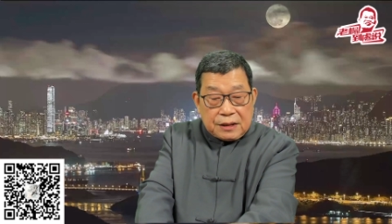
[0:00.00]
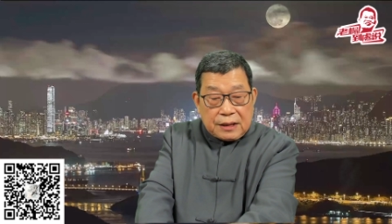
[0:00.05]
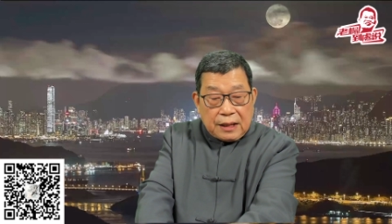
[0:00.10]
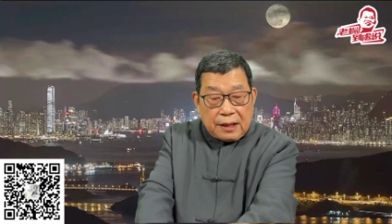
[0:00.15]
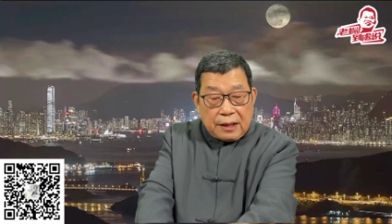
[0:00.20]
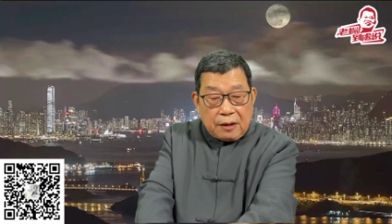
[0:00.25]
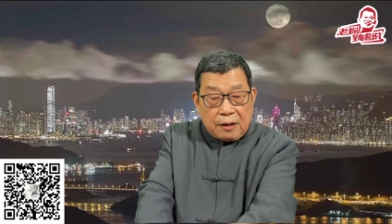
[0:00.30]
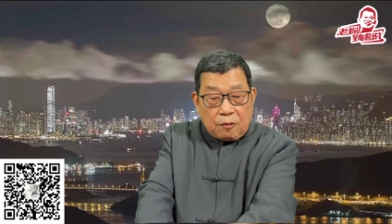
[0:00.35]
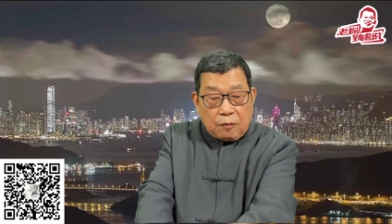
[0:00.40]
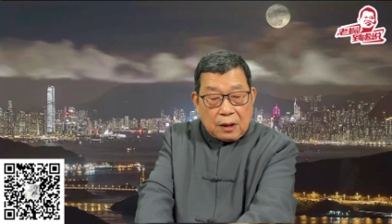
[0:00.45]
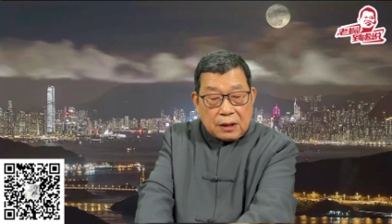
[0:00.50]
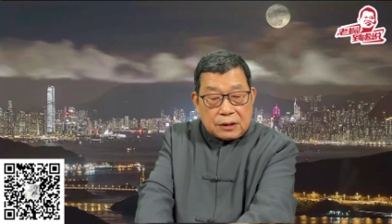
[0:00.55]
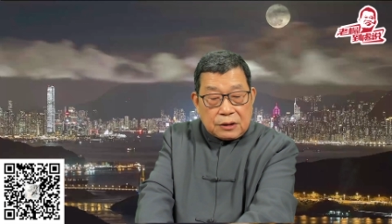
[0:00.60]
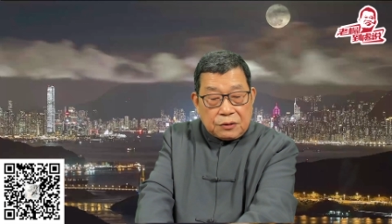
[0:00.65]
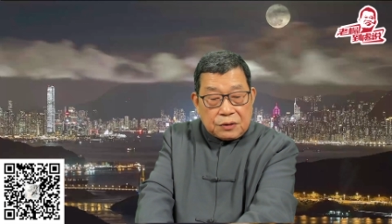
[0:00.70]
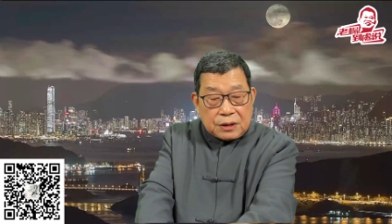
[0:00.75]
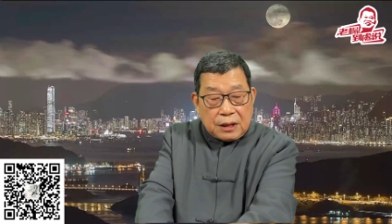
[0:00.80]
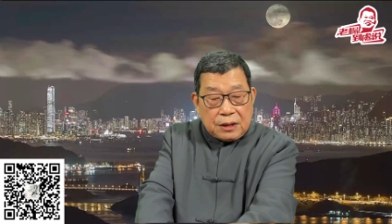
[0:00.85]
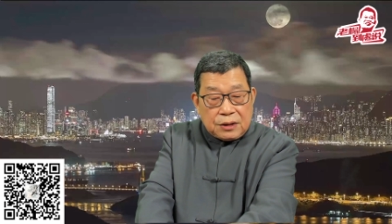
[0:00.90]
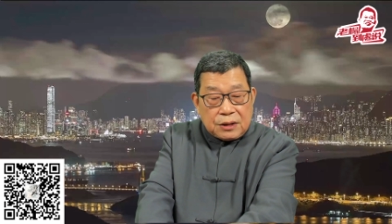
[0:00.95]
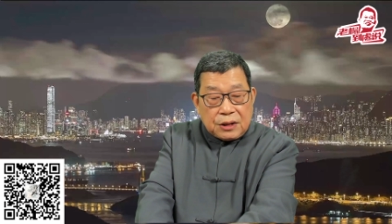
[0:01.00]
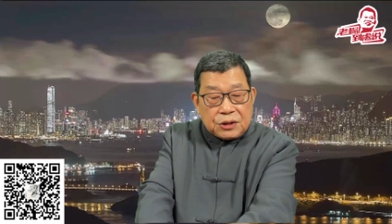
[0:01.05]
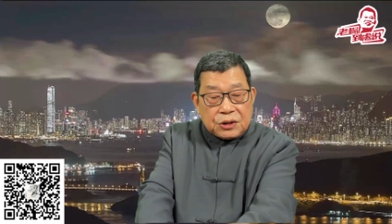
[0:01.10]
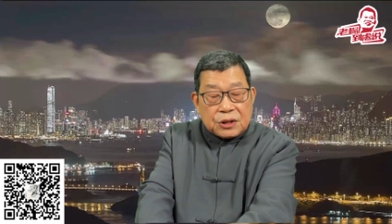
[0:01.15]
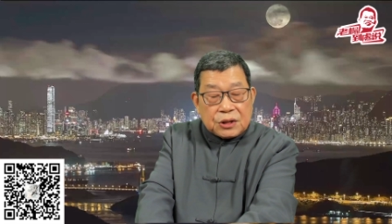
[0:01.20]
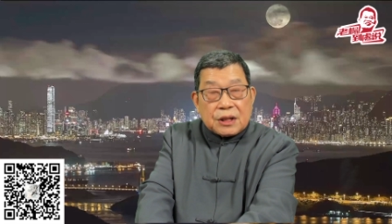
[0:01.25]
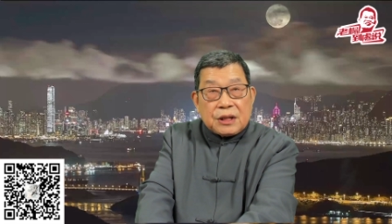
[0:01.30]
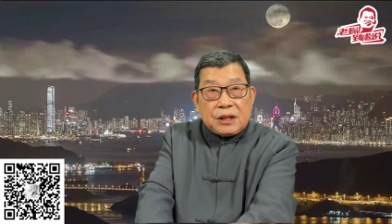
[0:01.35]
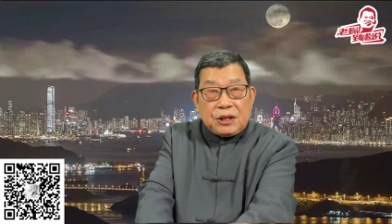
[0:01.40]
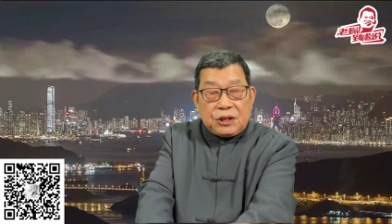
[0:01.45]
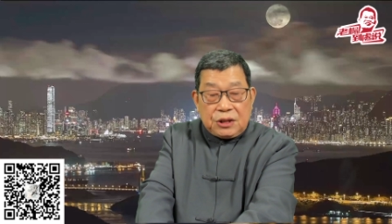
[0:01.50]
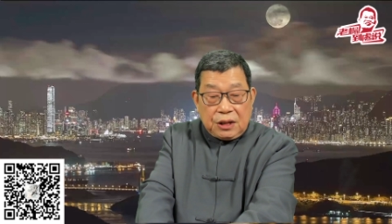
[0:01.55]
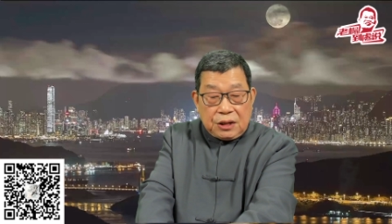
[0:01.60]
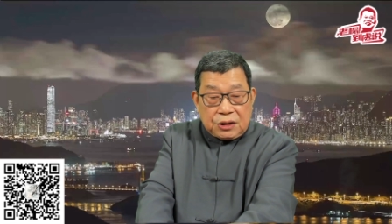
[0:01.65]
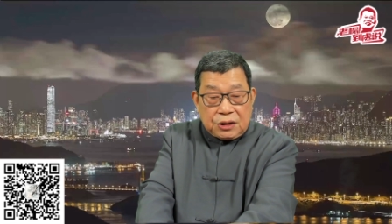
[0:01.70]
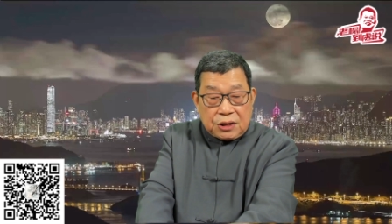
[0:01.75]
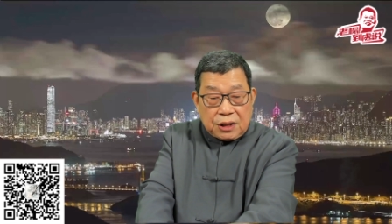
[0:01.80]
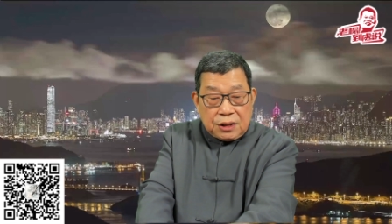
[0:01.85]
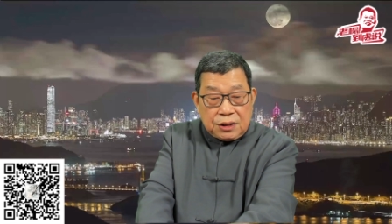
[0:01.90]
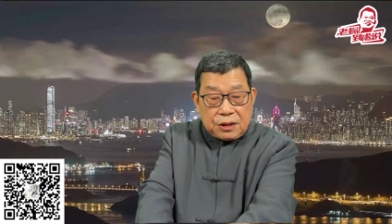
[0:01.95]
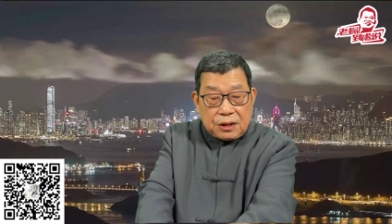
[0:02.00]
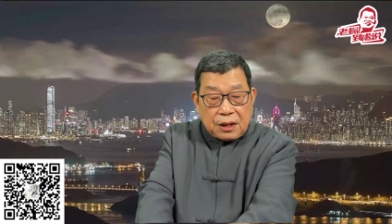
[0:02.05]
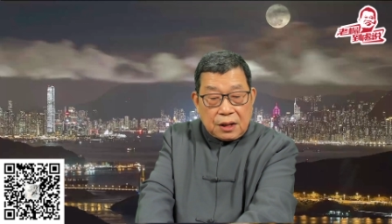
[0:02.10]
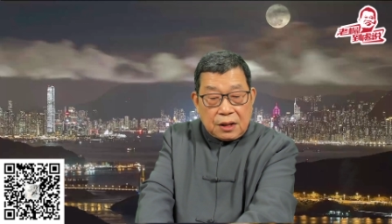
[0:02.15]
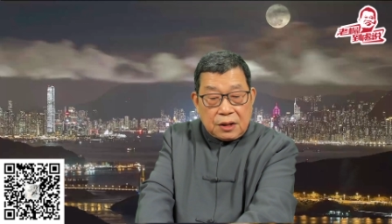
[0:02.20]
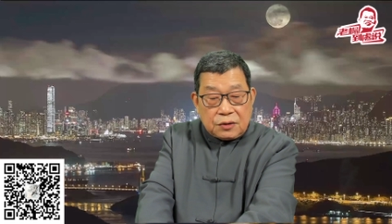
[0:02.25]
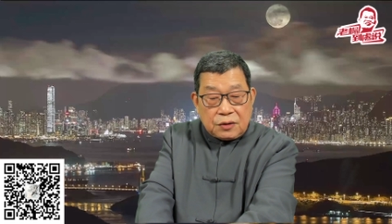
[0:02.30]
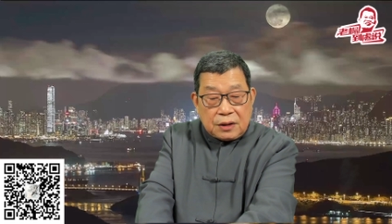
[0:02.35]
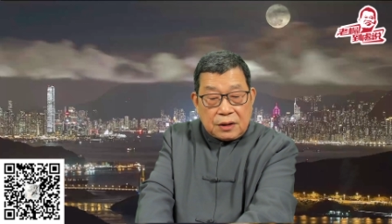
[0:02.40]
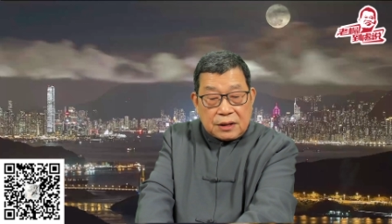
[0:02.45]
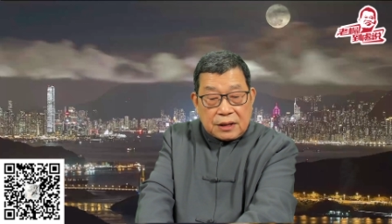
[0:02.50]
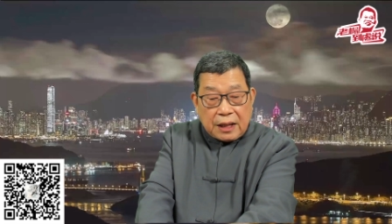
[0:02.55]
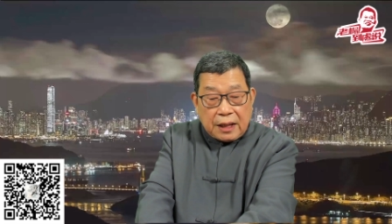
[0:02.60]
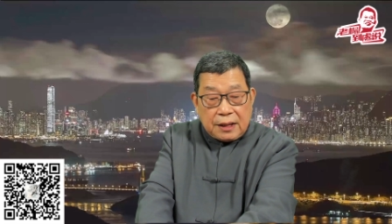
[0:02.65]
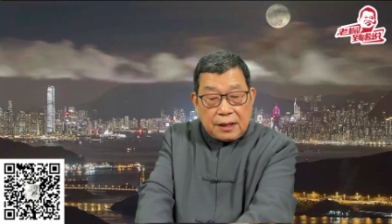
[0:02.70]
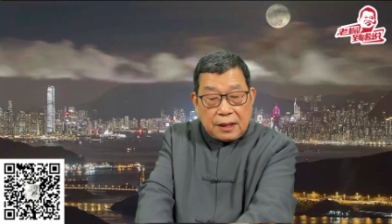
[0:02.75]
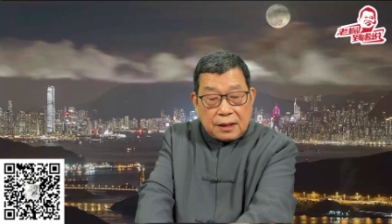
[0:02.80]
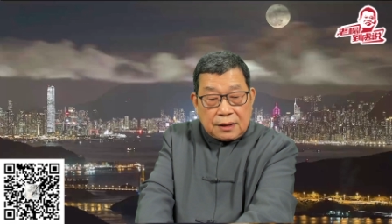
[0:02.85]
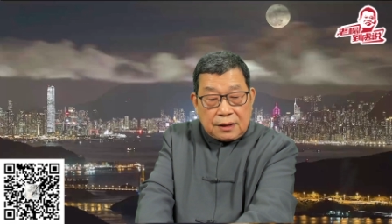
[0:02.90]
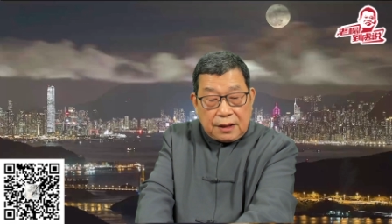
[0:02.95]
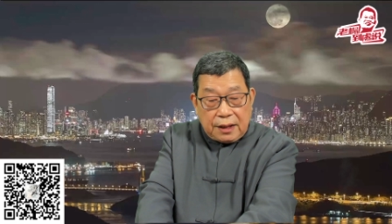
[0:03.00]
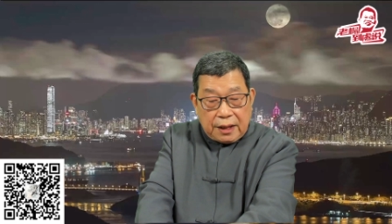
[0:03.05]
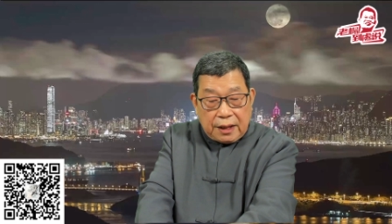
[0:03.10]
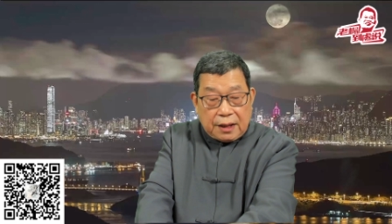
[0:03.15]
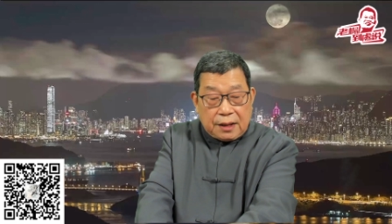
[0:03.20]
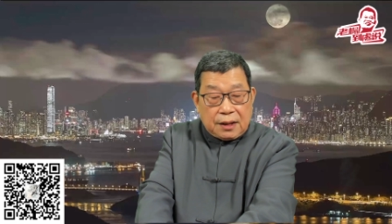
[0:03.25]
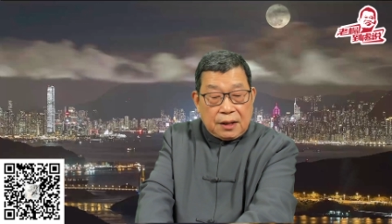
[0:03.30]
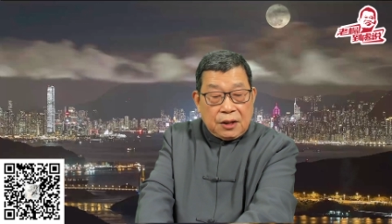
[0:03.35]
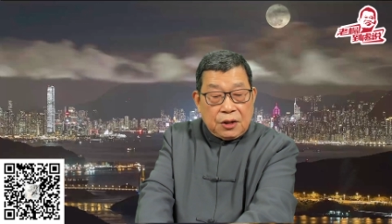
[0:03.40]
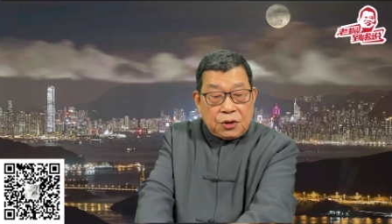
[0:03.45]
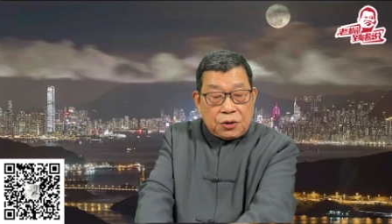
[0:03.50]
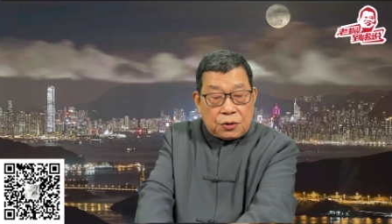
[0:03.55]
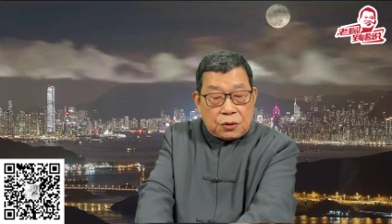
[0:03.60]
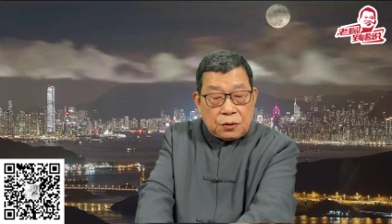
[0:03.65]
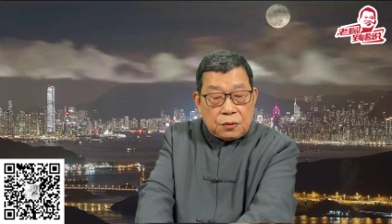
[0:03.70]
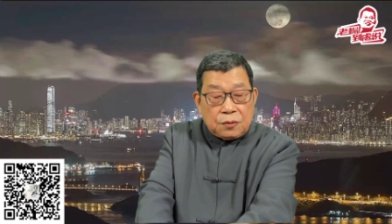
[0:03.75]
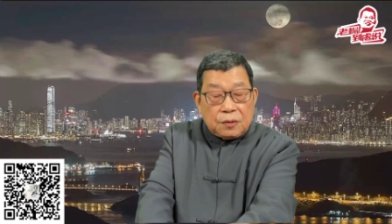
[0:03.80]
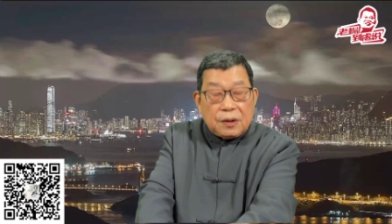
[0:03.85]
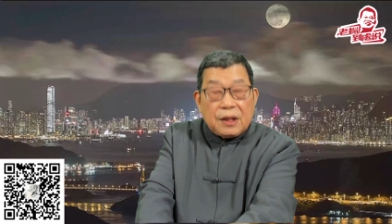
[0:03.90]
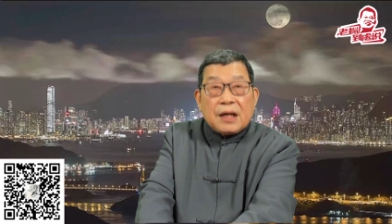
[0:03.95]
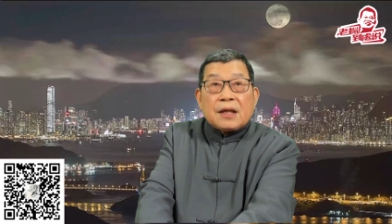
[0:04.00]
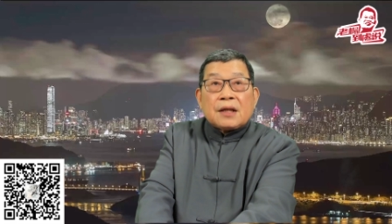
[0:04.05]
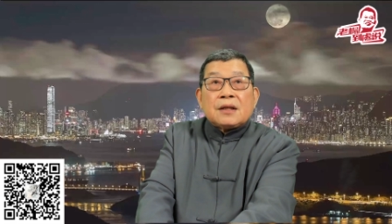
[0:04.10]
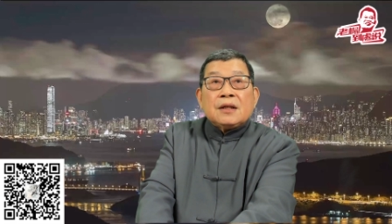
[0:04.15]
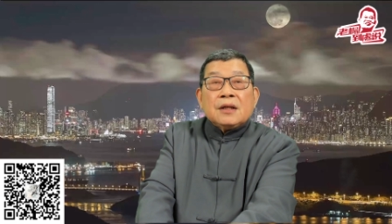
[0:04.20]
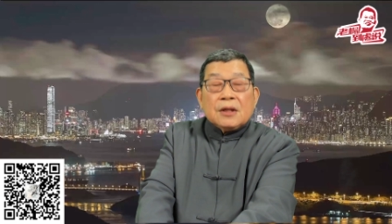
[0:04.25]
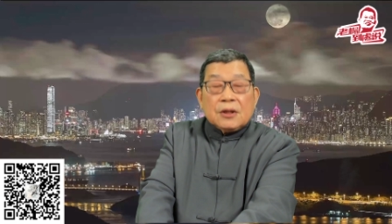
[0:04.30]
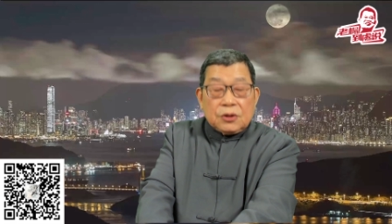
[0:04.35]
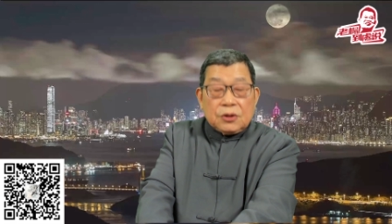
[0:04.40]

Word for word: 上海、广州、深圳四个一线城市的核酸采样点数量，